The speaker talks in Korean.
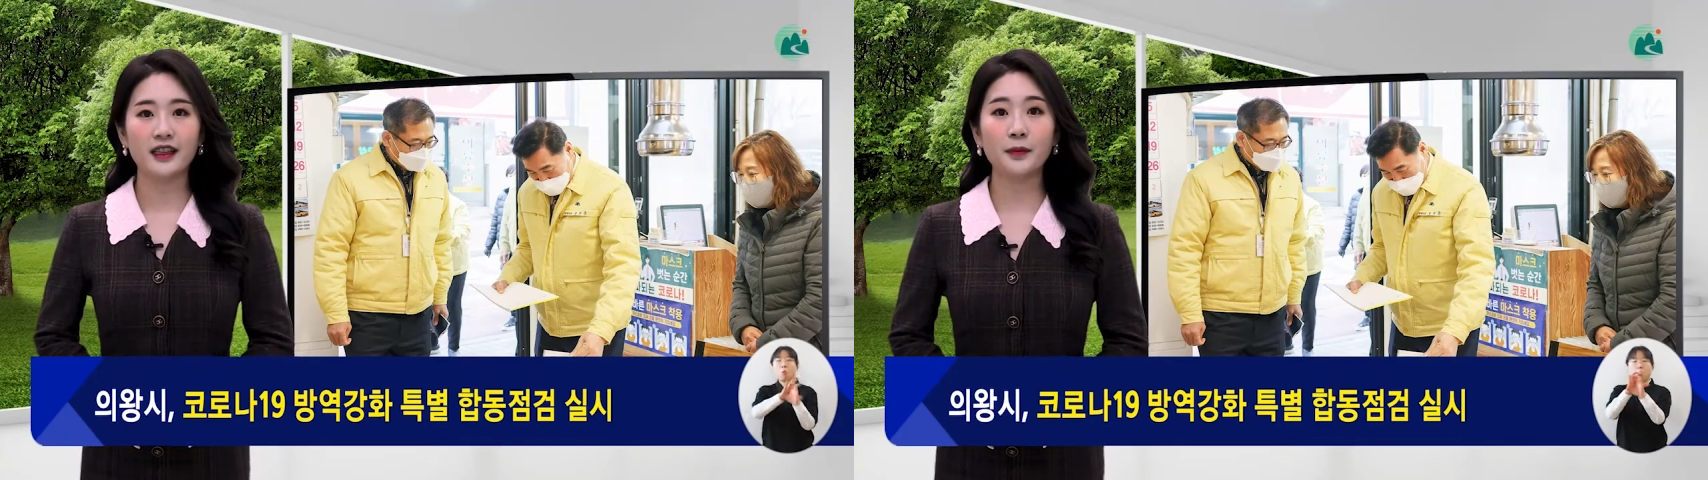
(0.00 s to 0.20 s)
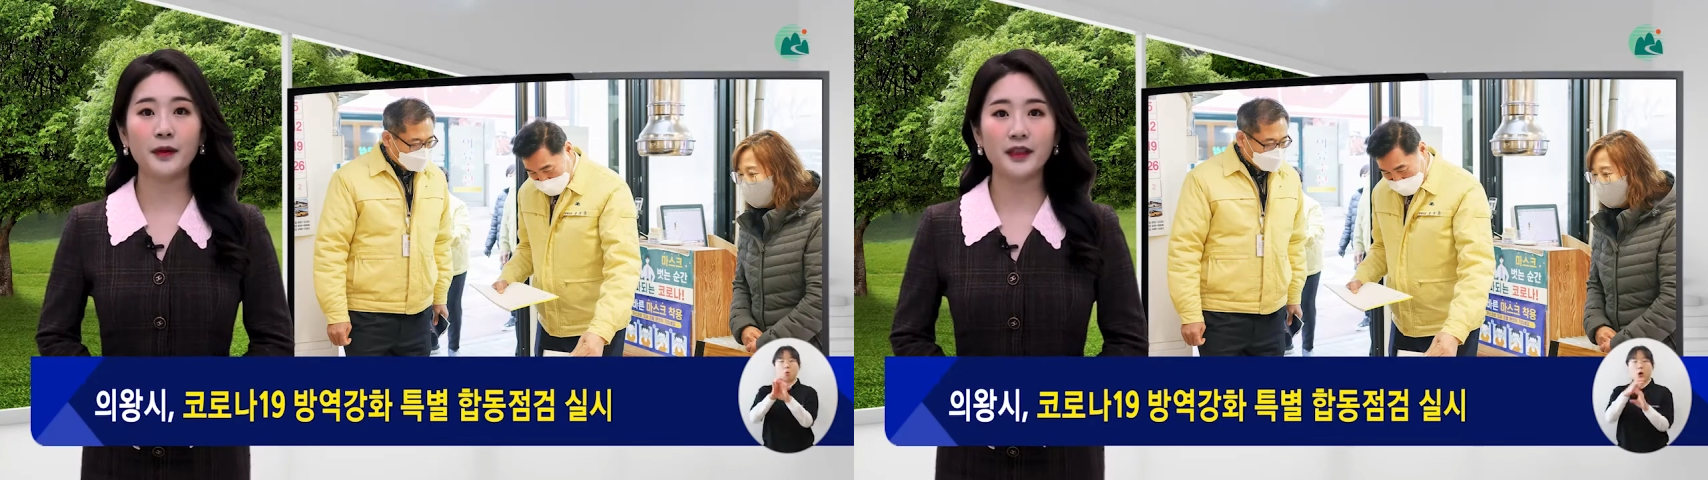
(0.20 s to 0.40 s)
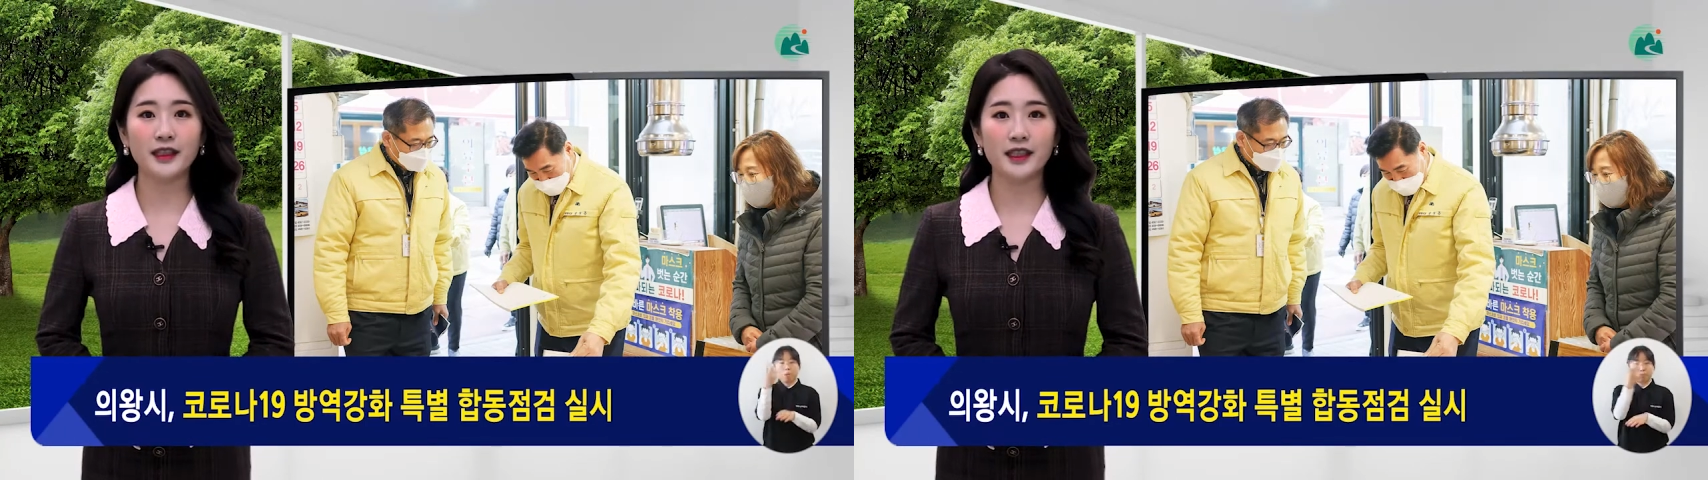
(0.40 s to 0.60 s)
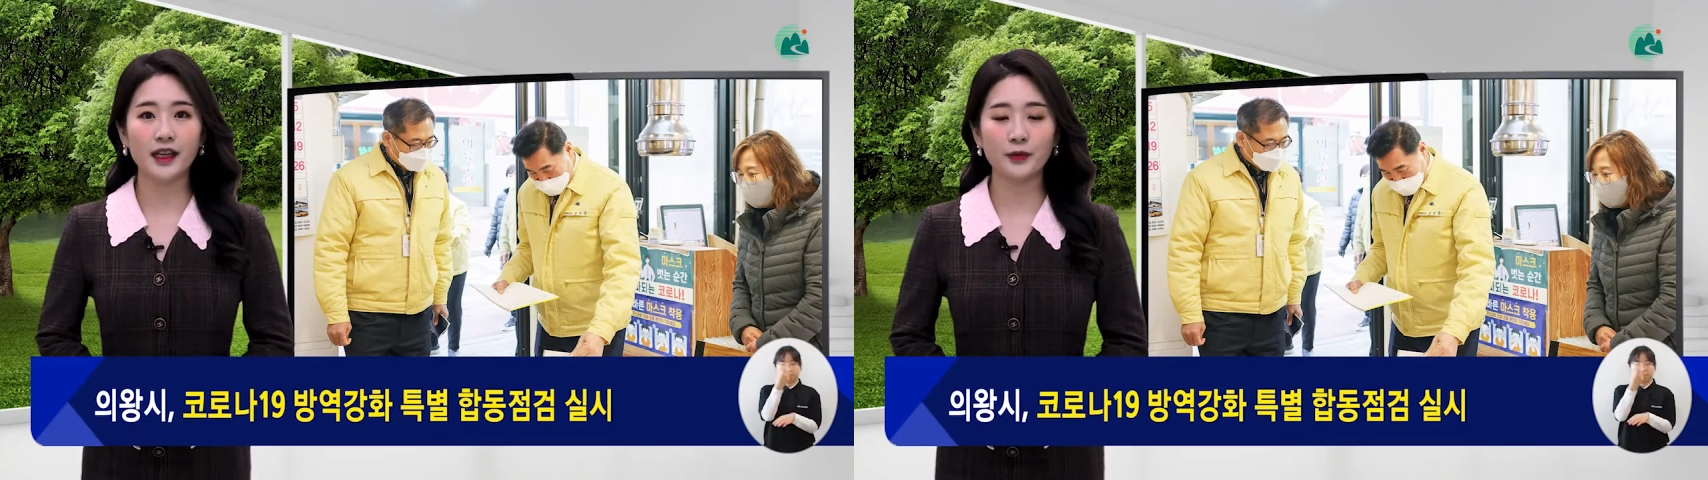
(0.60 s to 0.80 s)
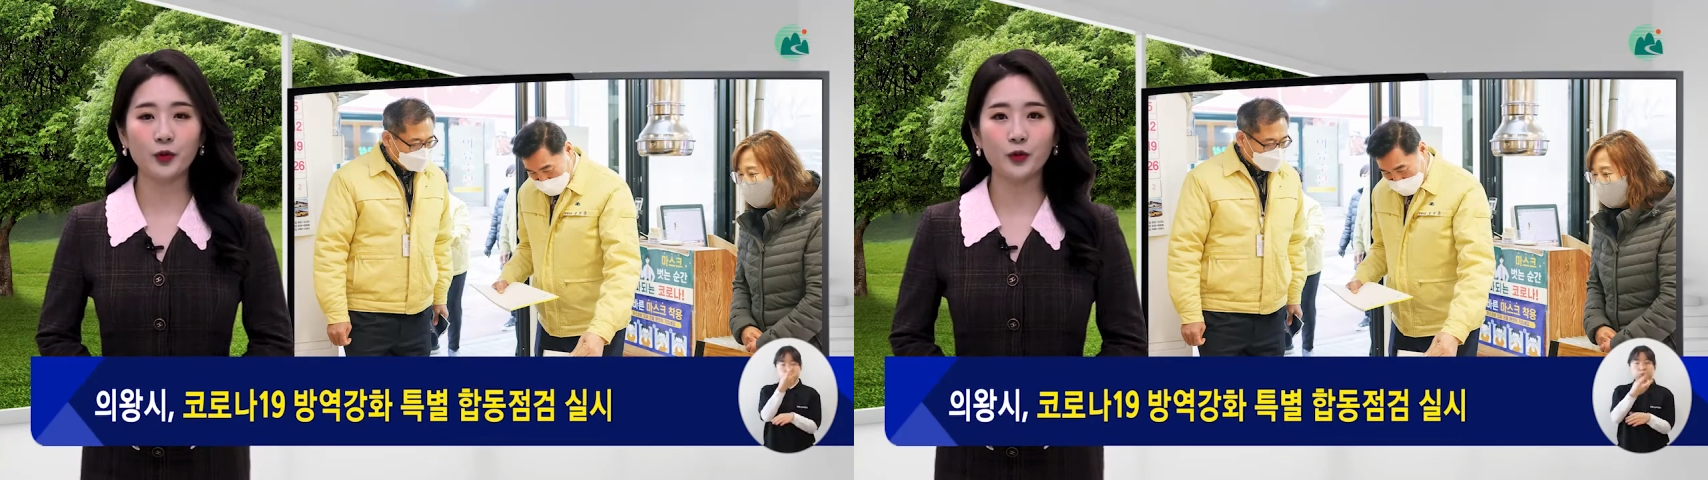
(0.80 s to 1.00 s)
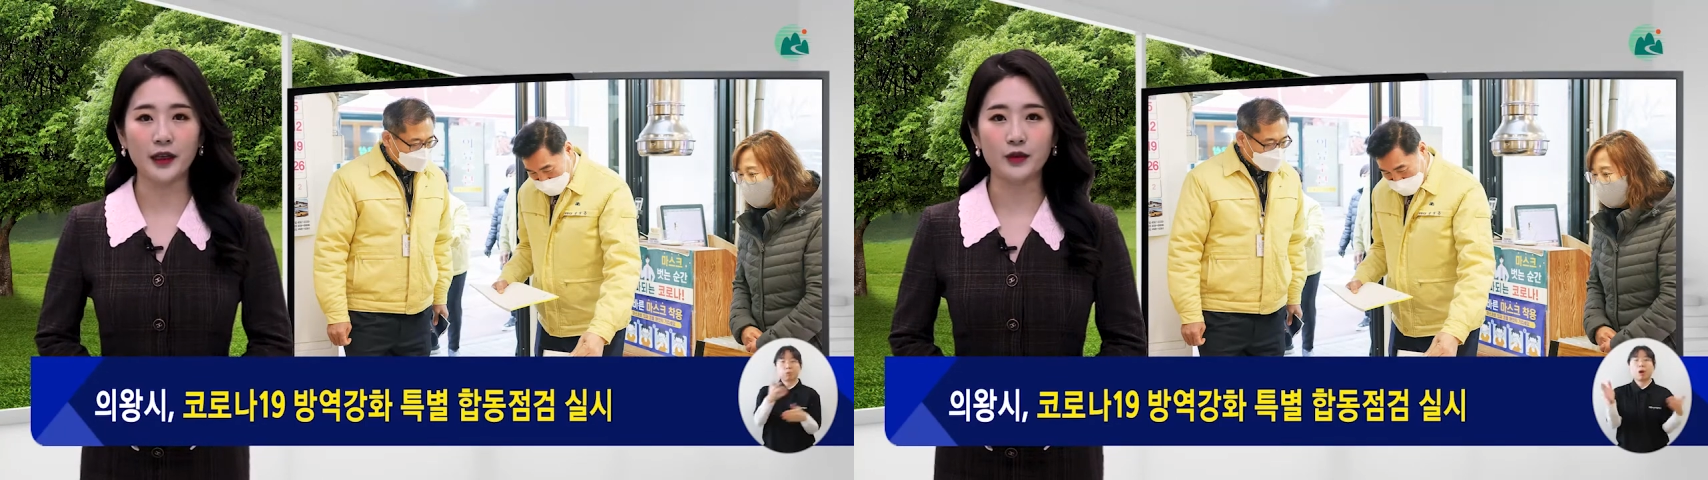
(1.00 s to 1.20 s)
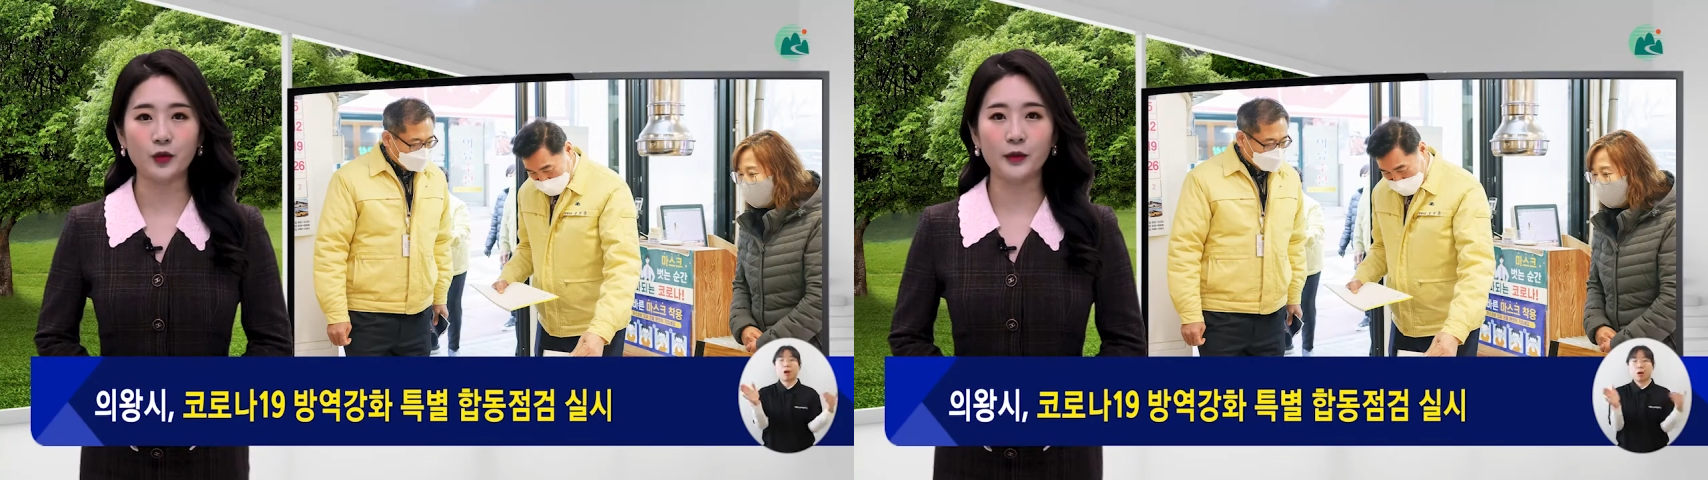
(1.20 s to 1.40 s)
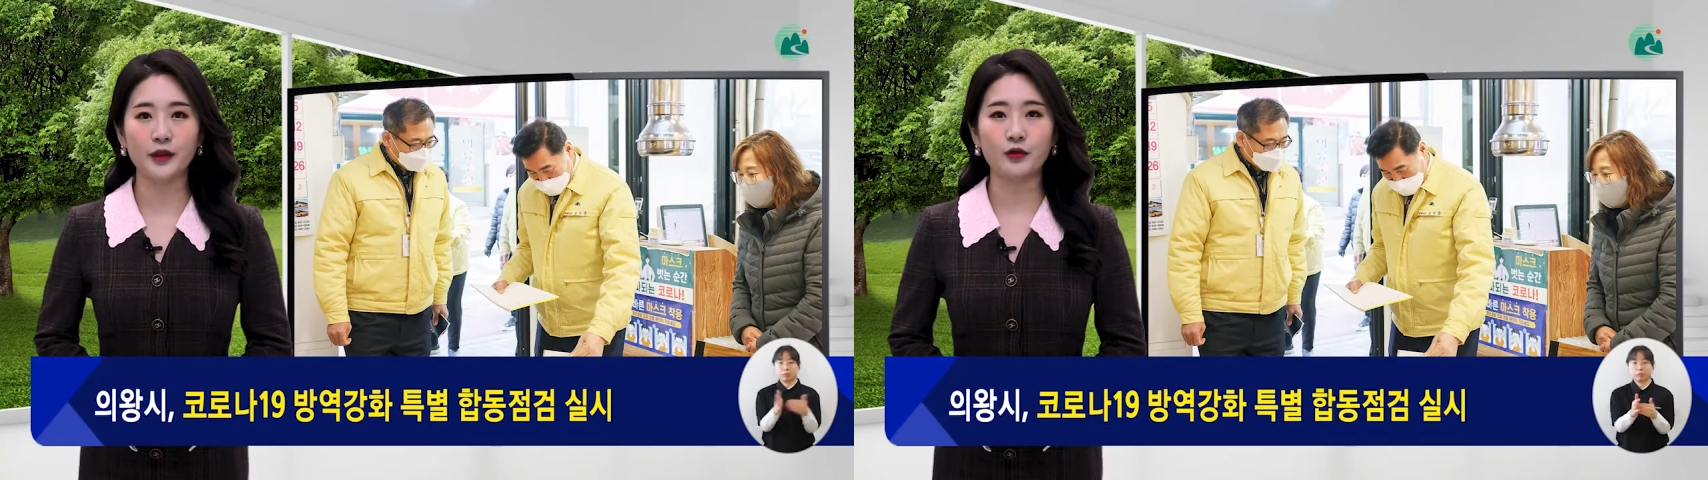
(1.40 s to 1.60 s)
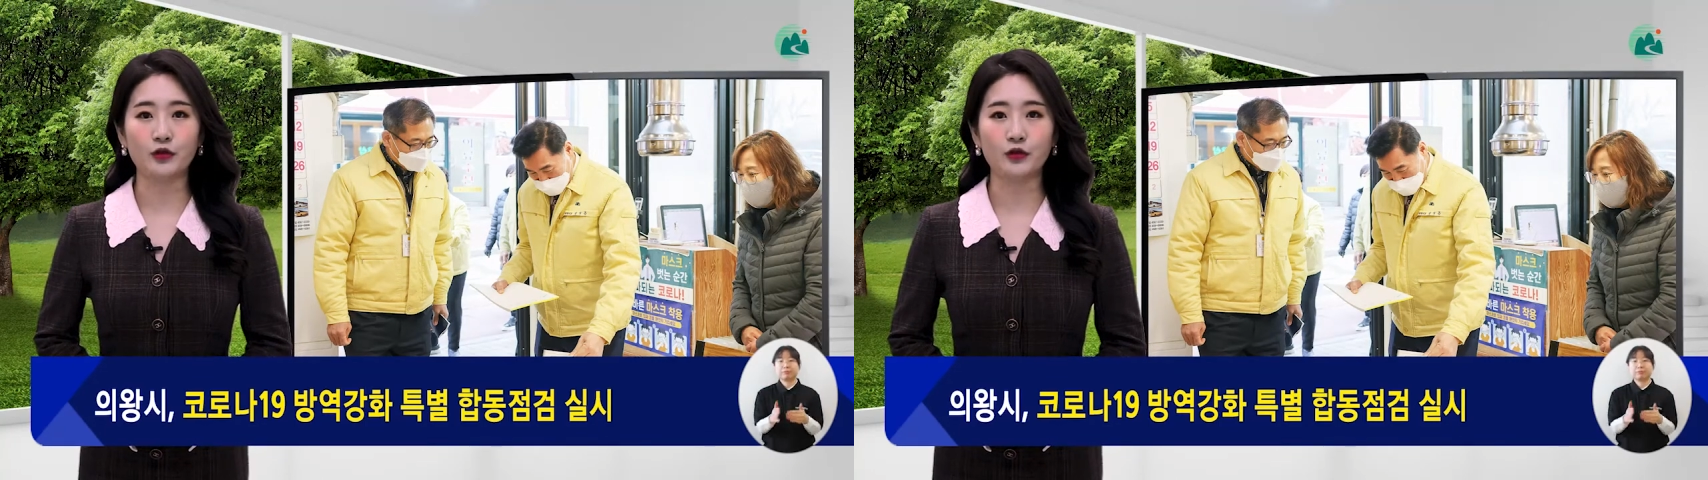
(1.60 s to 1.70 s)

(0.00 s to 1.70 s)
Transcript: 특별대책 합동 단속반을